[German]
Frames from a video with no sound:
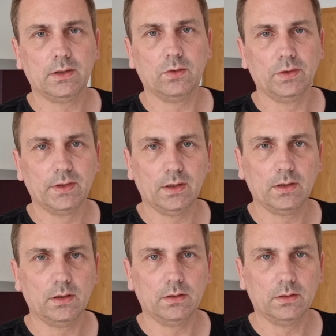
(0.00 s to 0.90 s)
seit
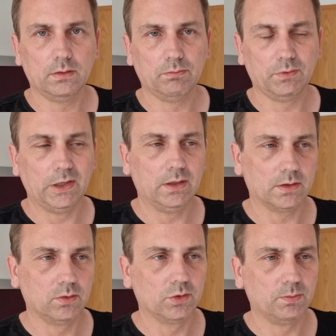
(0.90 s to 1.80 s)
Sonntag äh, ging
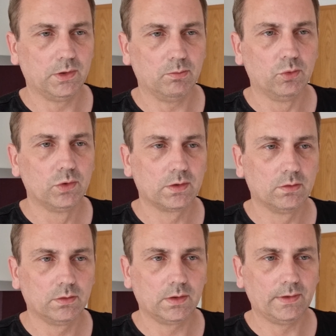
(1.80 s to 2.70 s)
das los mit dem
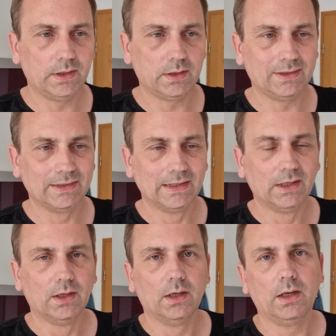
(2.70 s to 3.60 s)
Husten und so weiter.
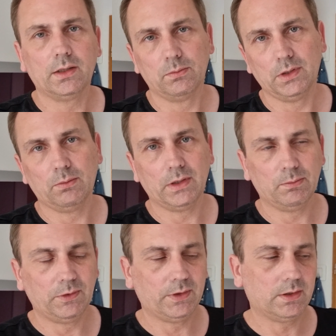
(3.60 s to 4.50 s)
Hatte mich aber
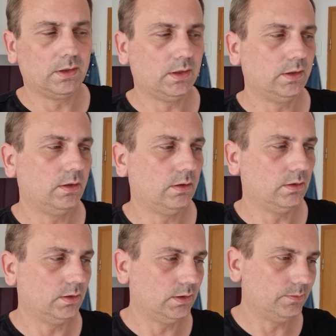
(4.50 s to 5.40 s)
damit vertan.
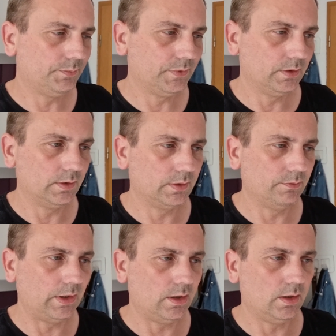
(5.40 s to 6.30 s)
Ähm,
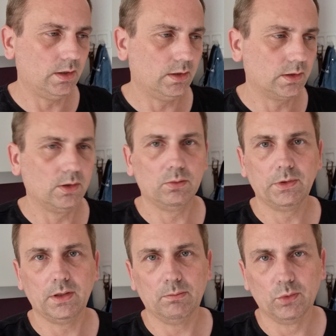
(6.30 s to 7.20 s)
es war, glaube
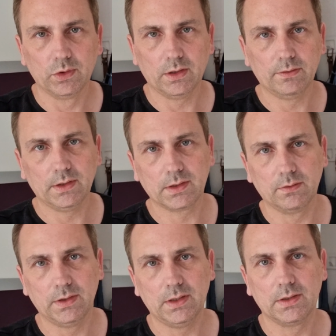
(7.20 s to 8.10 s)
ich, der Montag war es
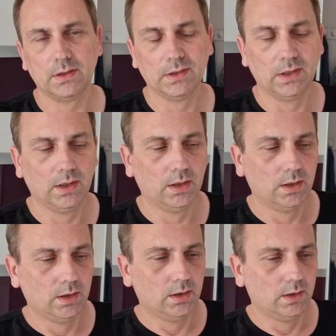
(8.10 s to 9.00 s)
gewesen.
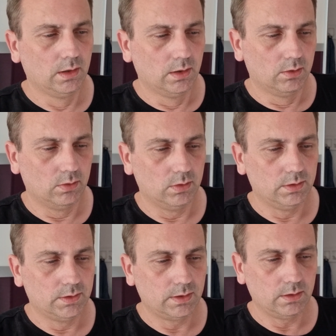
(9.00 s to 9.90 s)

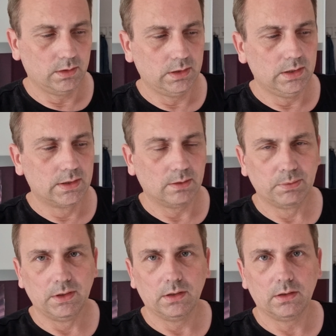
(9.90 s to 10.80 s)
Und äh,
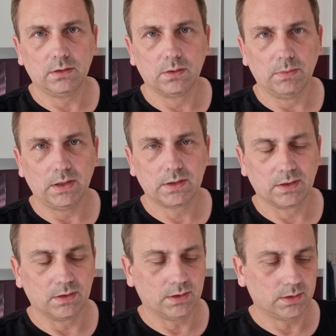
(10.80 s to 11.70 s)
Dienstag bin ich ja dann zum
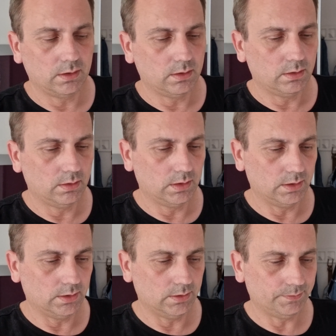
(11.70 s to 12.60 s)
Arzt gegangen.
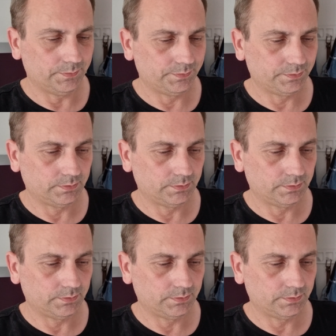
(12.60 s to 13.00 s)
Ähm,